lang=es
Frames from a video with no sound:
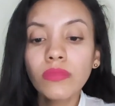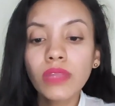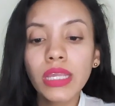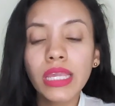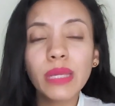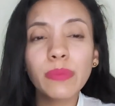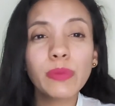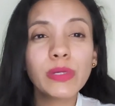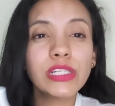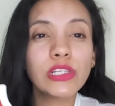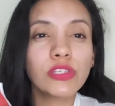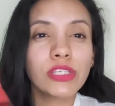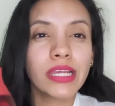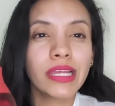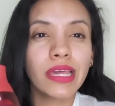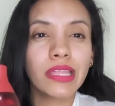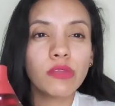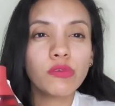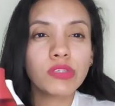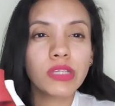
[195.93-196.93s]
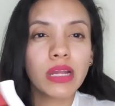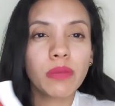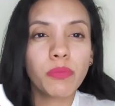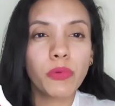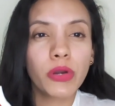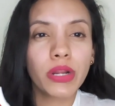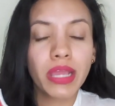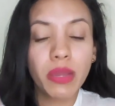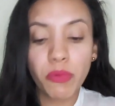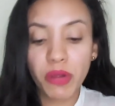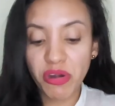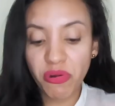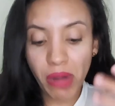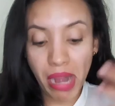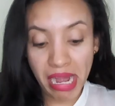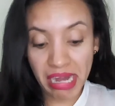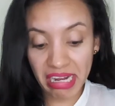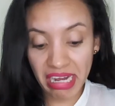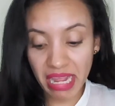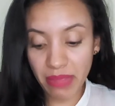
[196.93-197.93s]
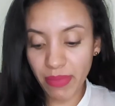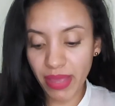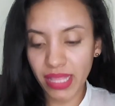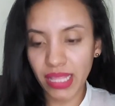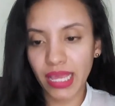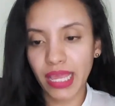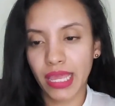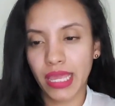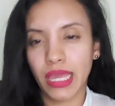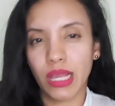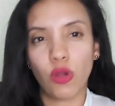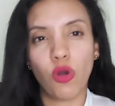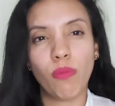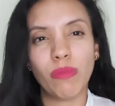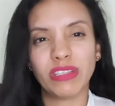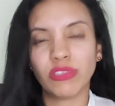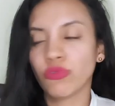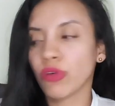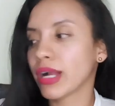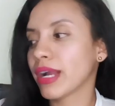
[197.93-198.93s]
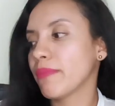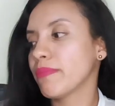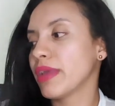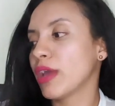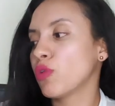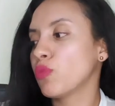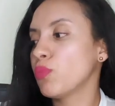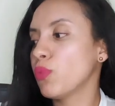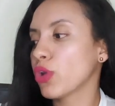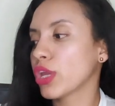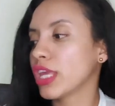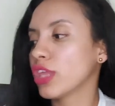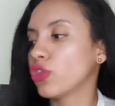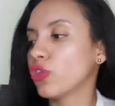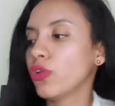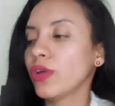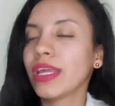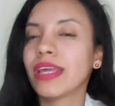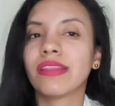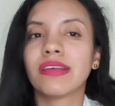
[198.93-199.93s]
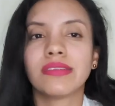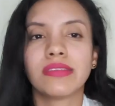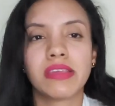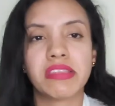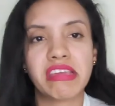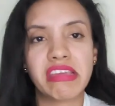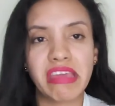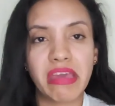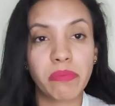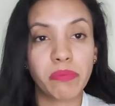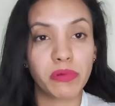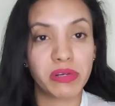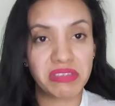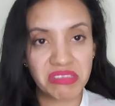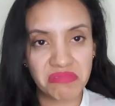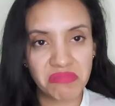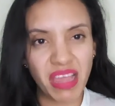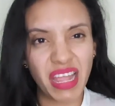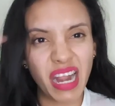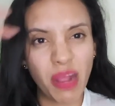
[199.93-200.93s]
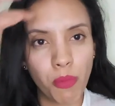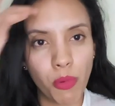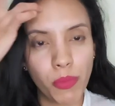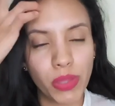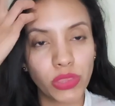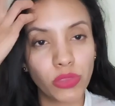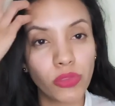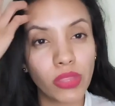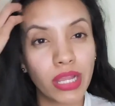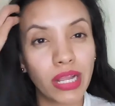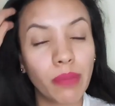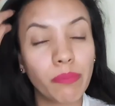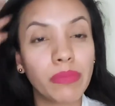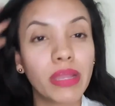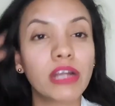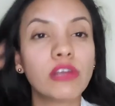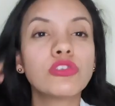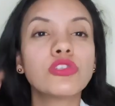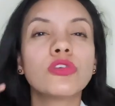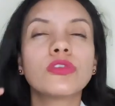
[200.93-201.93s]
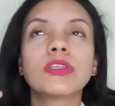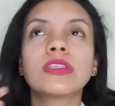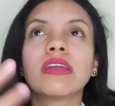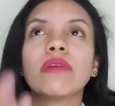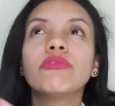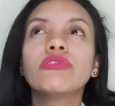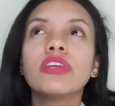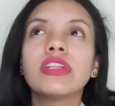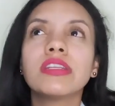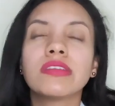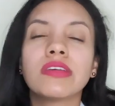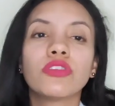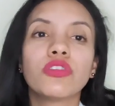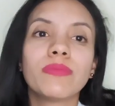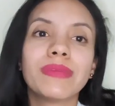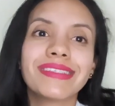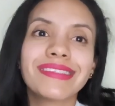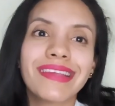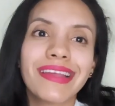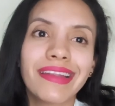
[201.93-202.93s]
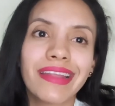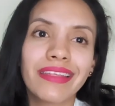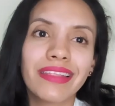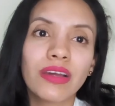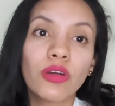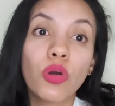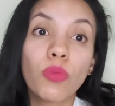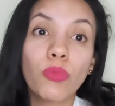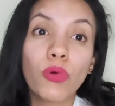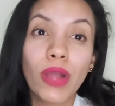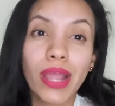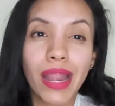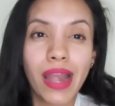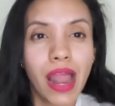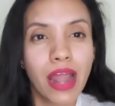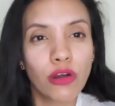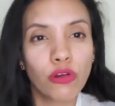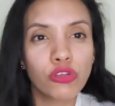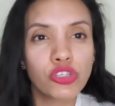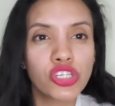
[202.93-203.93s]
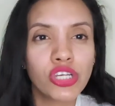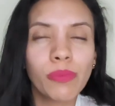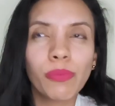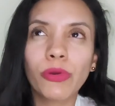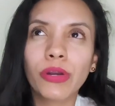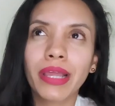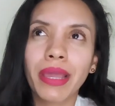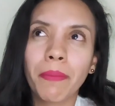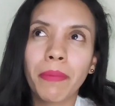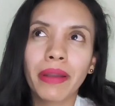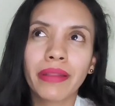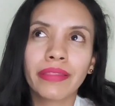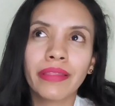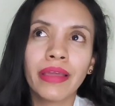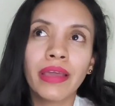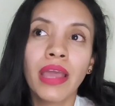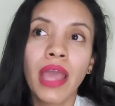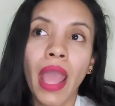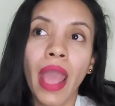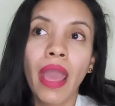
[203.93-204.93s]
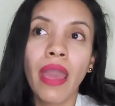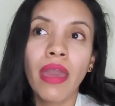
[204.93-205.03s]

Y pues los dejé de usar porque, bueno, el clima eh, comenzó a cambiar un poquito y decidí que pues era momento de cambiarlos. Los estaba utilizando más que nada como en la noche porque aparte,